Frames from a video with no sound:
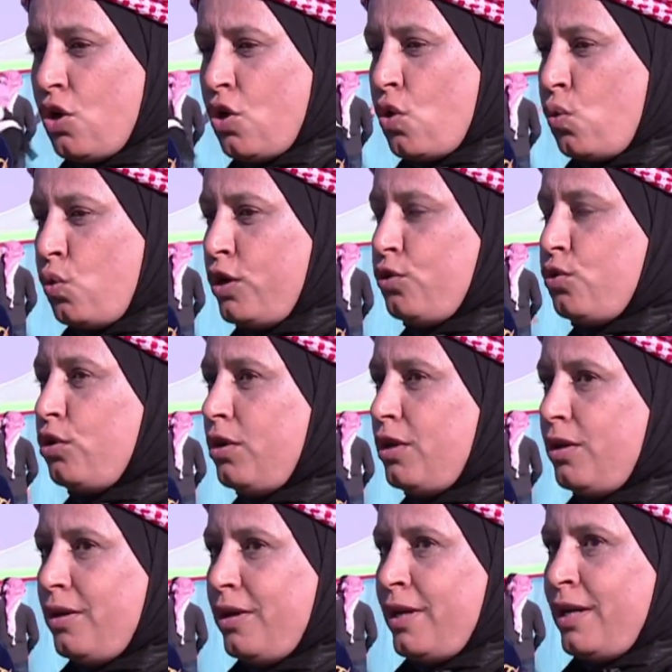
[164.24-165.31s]
والكل
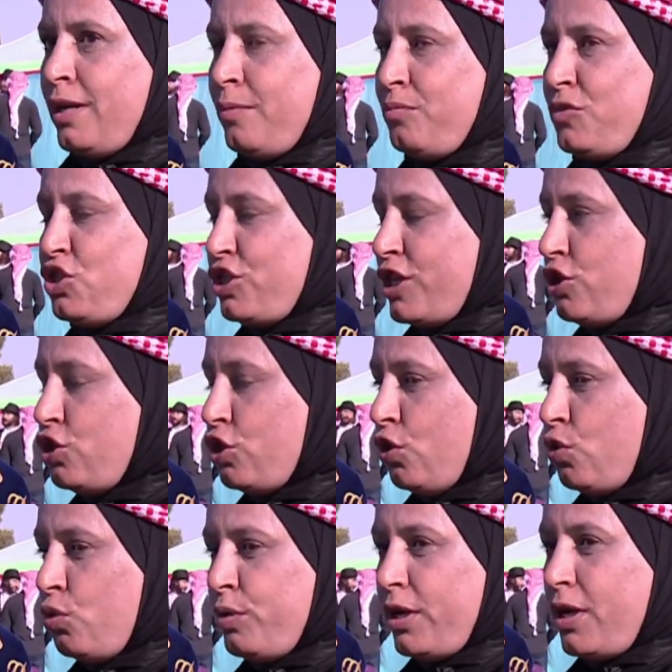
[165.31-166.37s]
مشجع
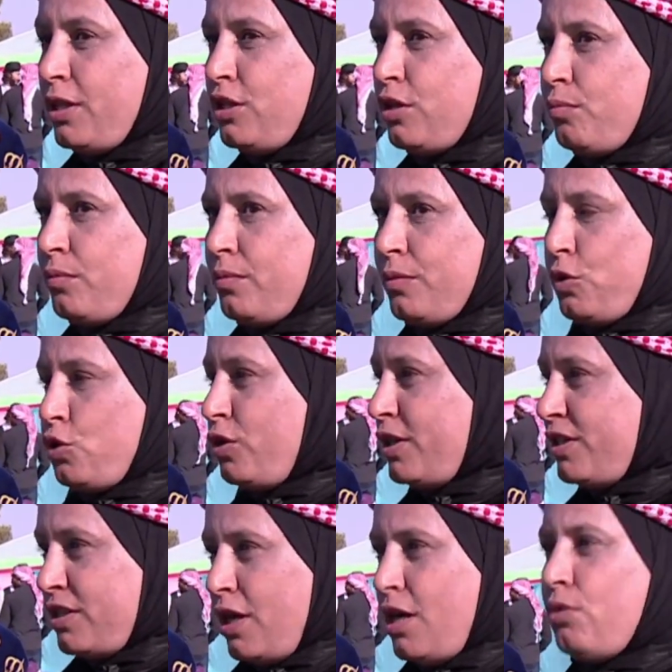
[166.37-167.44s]
وبقدم كل
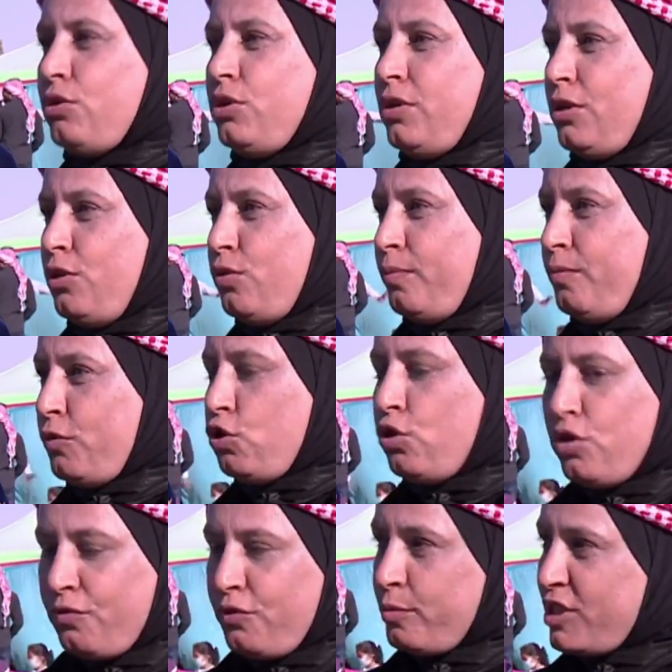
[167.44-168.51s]
التعاون لهم كلهم
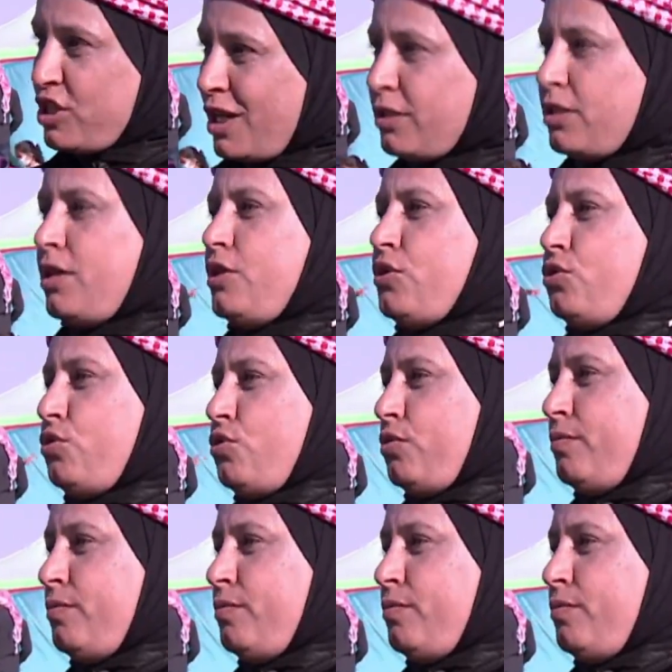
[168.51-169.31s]
في مجال تخصصهم